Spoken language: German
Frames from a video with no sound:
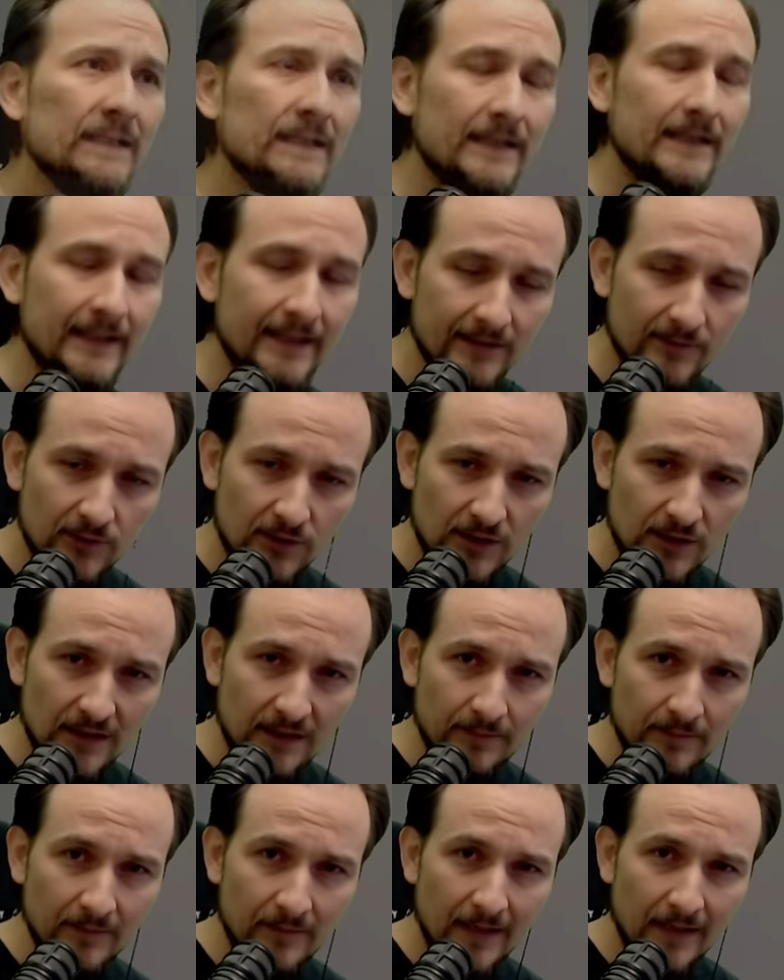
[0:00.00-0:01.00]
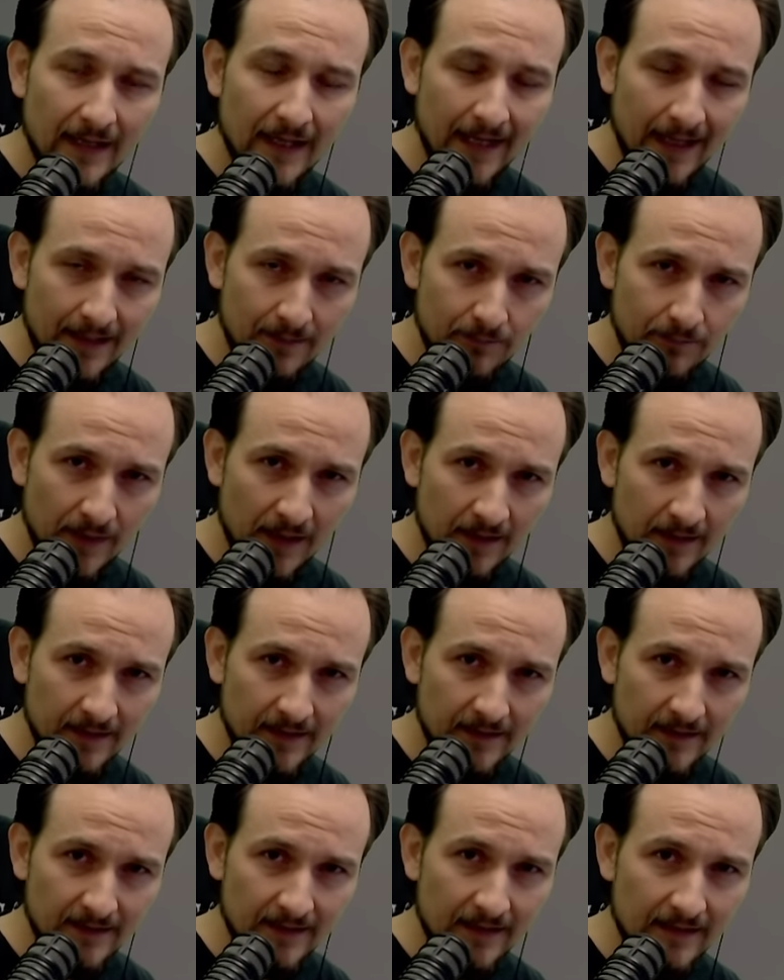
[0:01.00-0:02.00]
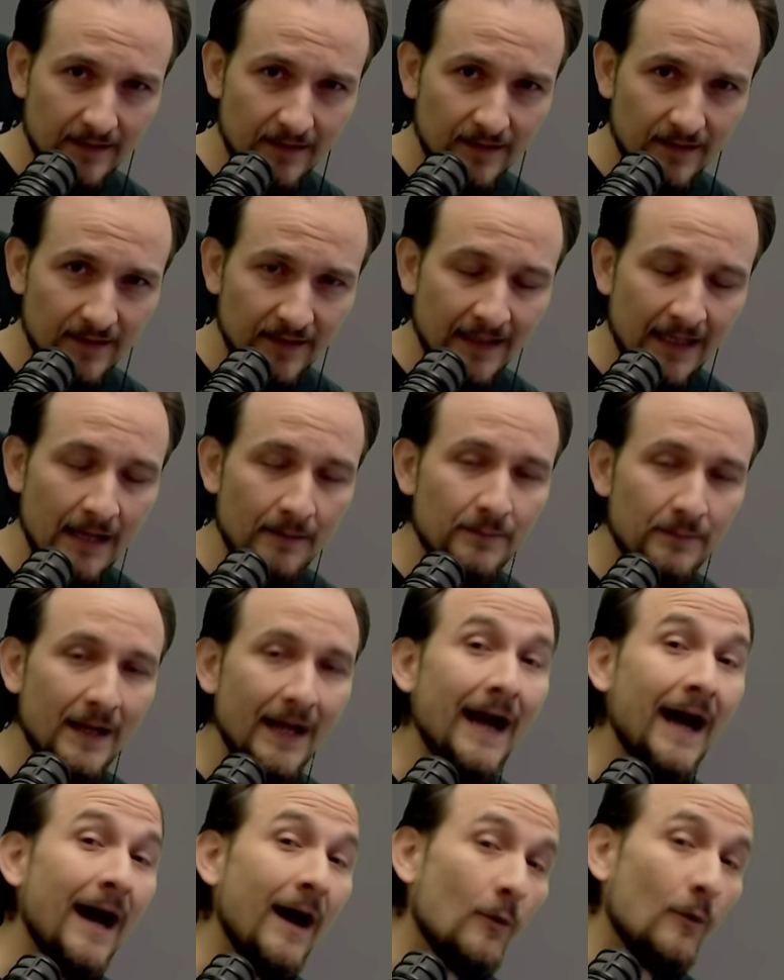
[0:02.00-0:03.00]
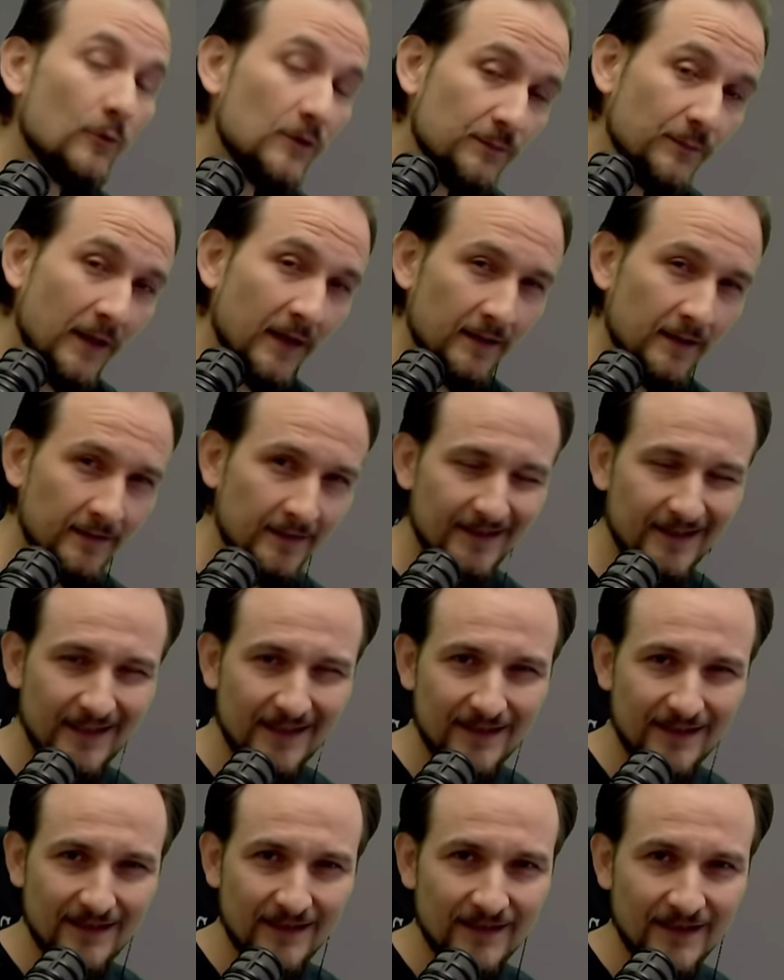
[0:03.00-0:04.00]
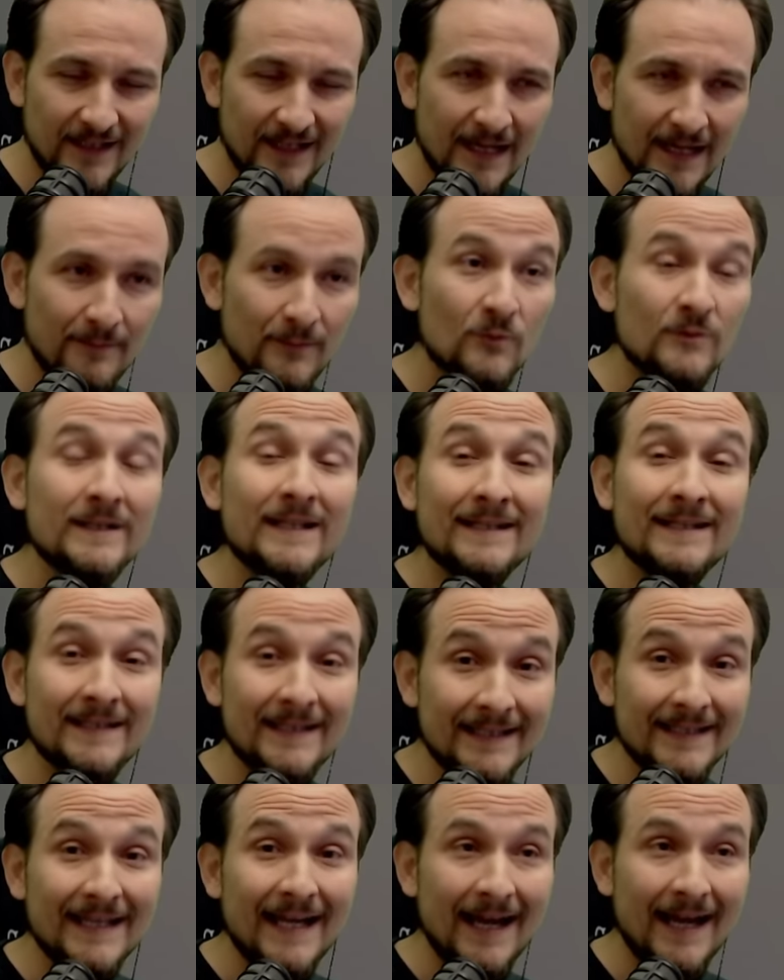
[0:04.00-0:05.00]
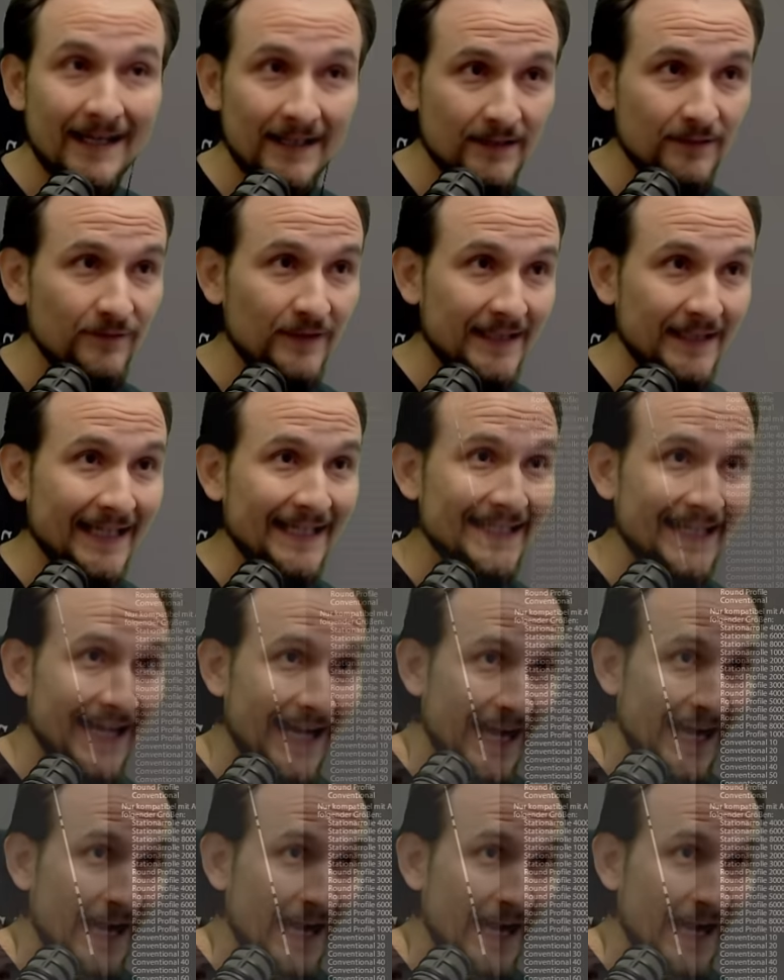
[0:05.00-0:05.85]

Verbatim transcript: nicht so schlimm einpacken das ganze Setup, auspacken das ganze Setup und es ist alles wieder da.